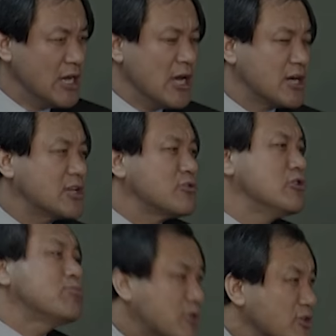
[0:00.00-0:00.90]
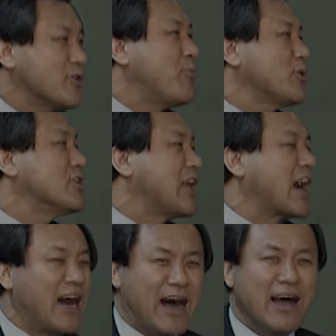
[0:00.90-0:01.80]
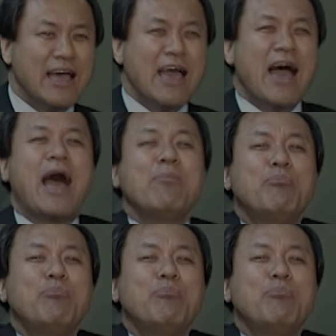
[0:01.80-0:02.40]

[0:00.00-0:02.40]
그래도 없어서 못 하다가 한